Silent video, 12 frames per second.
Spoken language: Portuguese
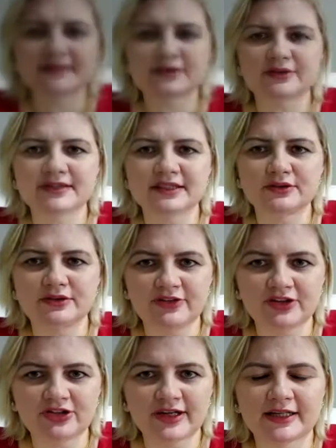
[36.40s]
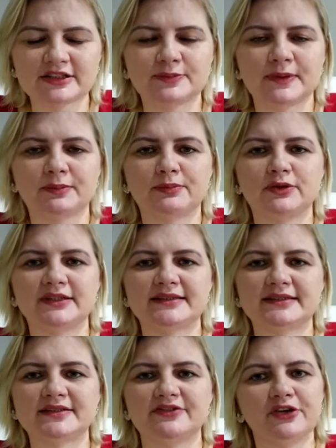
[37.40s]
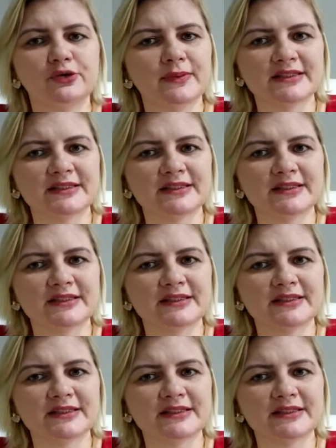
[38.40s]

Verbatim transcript: estão sendo investigados pela Polícia Civil,